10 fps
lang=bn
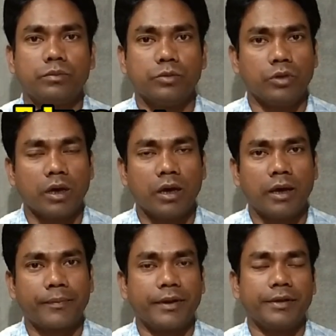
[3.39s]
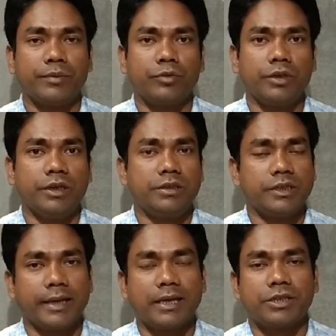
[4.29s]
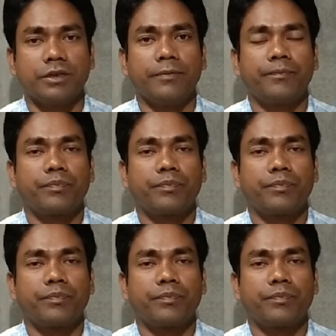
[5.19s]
বন্ধুরা আপনারা ইতিমধ্যেই জেনে গেছেন